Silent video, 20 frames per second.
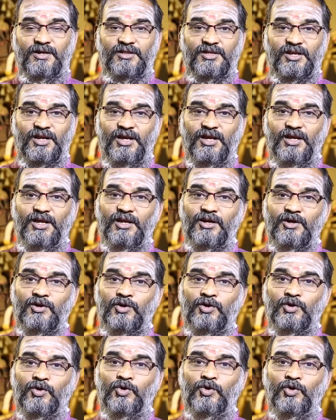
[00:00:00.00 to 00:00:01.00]
த்ரீ
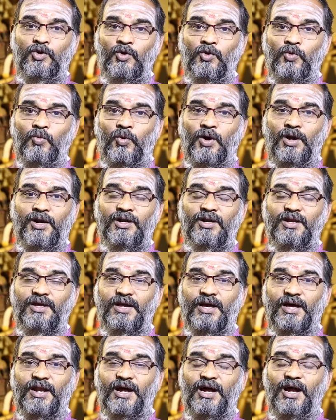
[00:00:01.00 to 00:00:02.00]
டூ ஒன்
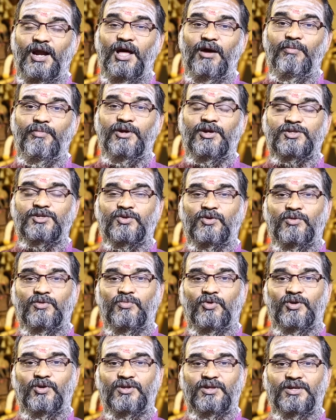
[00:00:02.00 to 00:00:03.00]
இறங்கலாம் என்று
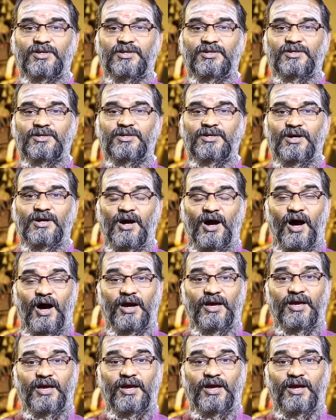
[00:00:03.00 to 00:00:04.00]
சொல்லும் பொழுது
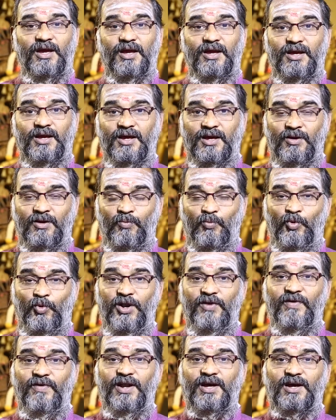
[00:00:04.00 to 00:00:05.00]
அங்கே
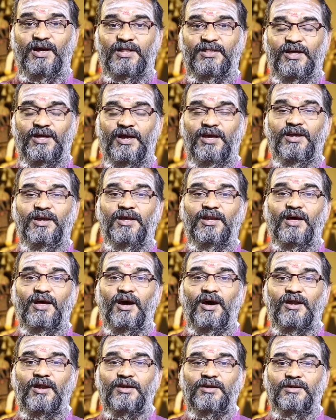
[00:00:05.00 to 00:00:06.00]
முடிவெடுக்க
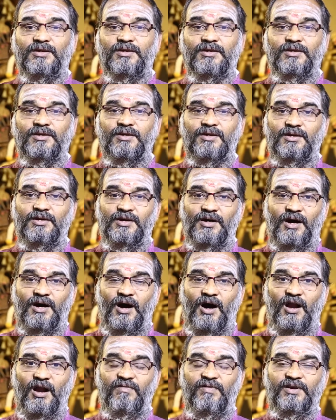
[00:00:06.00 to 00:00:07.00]
தயங்கினார்
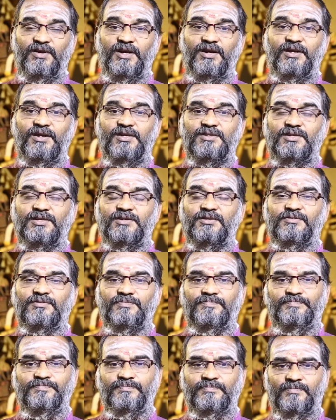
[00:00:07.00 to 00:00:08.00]
ஆல்வின் எட்ரிசன்
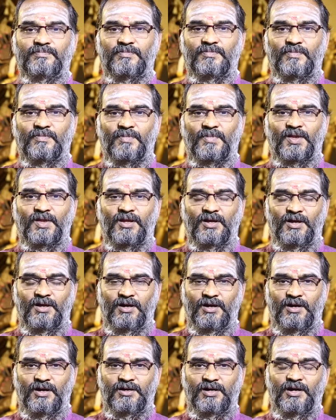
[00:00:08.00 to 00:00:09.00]

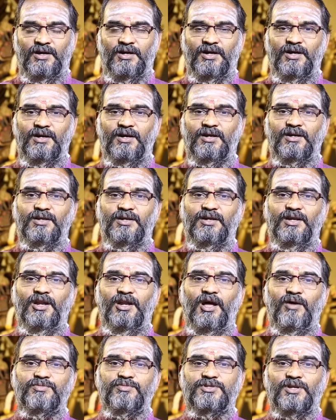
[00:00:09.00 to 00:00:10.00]
டக்கென்று
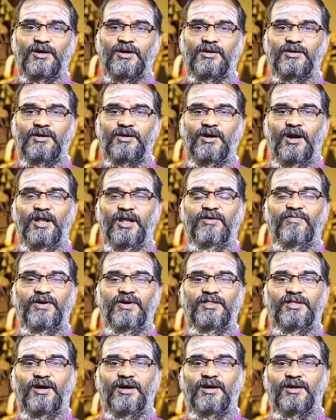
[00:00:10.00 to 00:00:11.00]
நீல் ஆம்ஸ்டாங் காலை
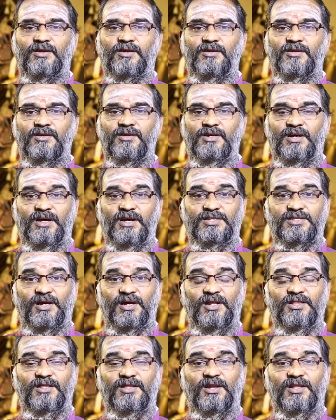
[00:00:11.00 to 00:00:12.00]
வைத்தார்
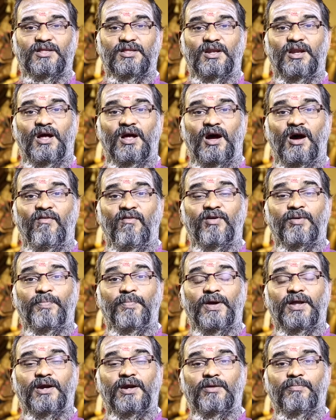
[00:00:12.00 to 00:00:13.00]
சரித்திரத்தில் அவர்
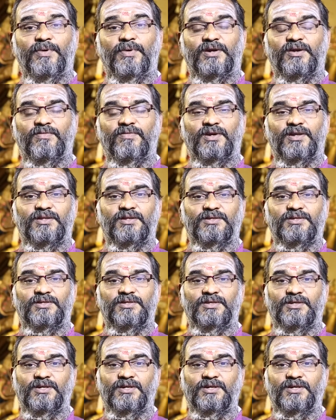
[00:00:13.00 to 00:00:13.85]
பெயர் இடம்பெற்றுவிட்டது